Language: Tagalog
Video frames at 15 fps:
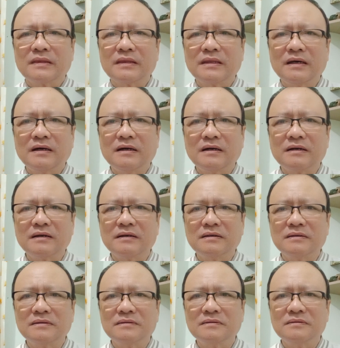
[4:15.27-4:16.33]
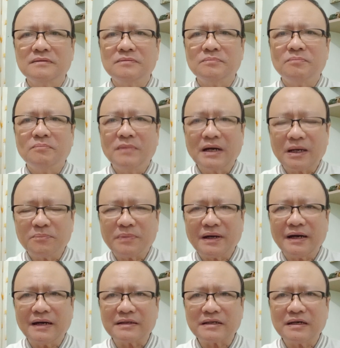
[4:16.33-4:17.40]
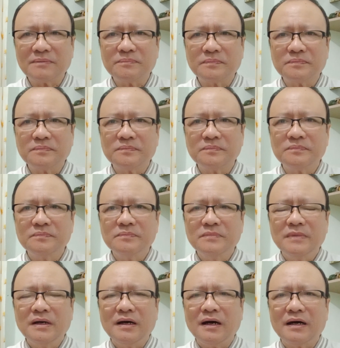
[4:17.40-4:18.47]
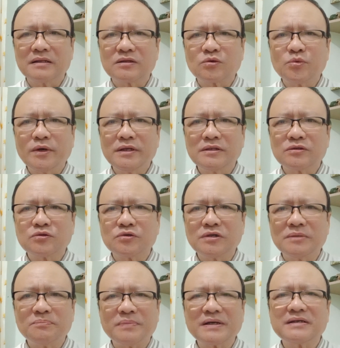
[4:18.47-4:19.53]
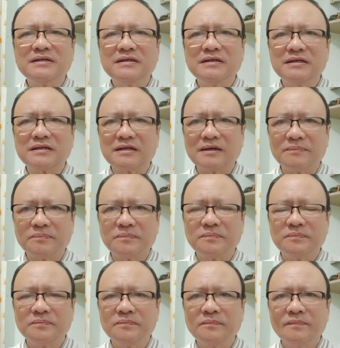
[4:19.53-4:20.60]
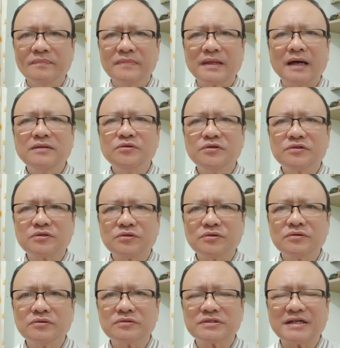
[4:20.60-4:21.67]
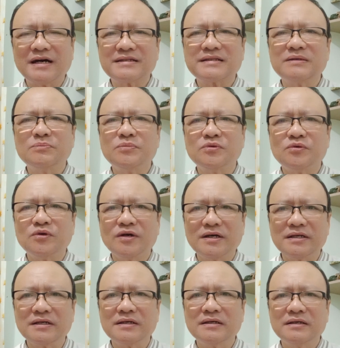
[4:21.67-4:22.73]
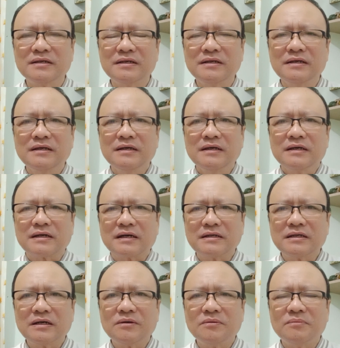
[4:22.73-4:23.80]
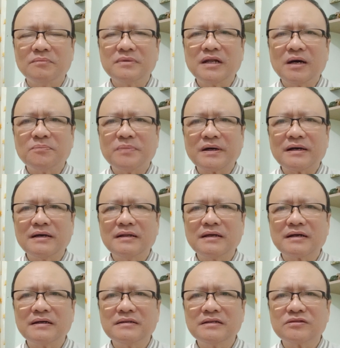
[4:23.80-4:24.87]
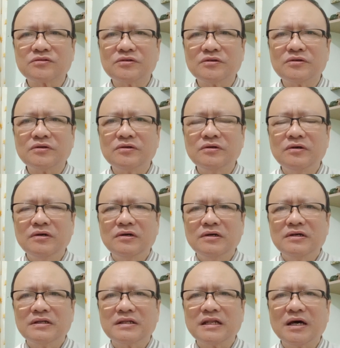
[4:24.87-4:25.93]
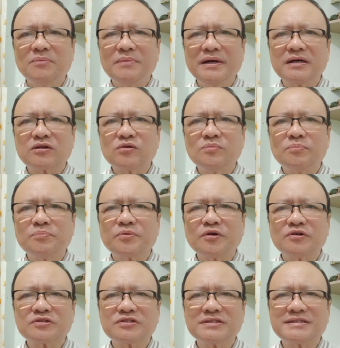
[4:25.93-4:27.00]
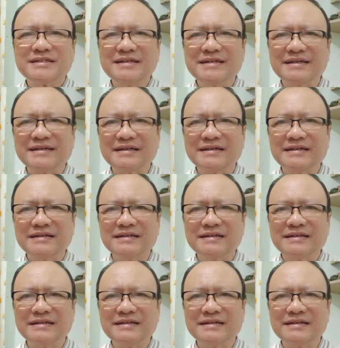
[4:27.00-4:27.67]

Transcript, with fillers: ng mga pangarap at kwento ng paghihirap ano ito sa ating buhay. Kaya napakahalaga nito na mayroong processing.